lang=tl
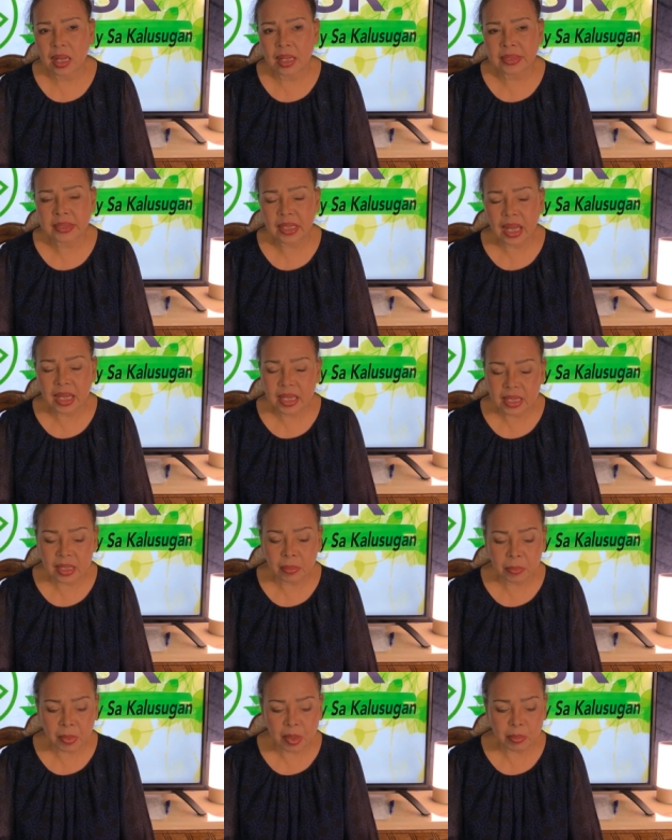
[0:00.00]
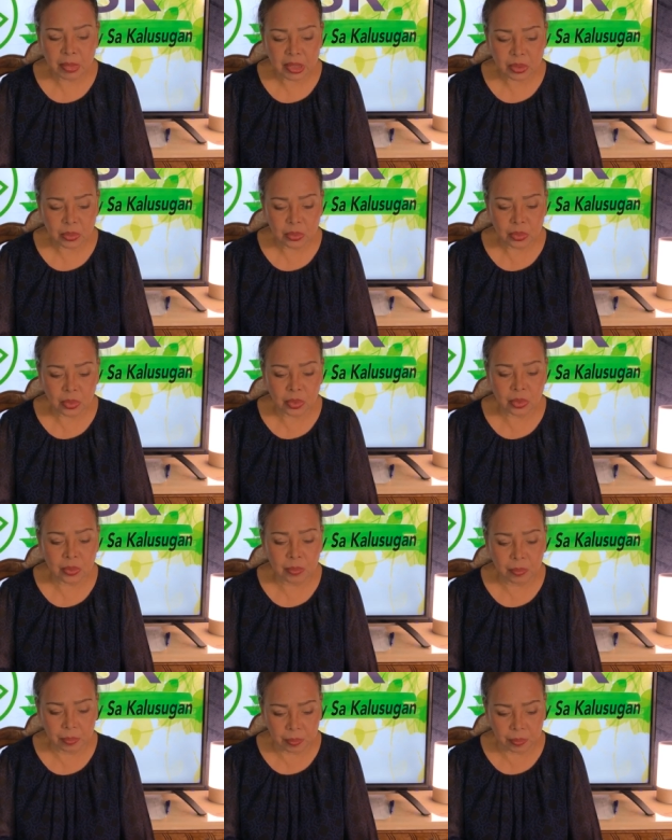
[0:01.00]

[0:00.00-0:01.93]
at saka hirap kang matulog.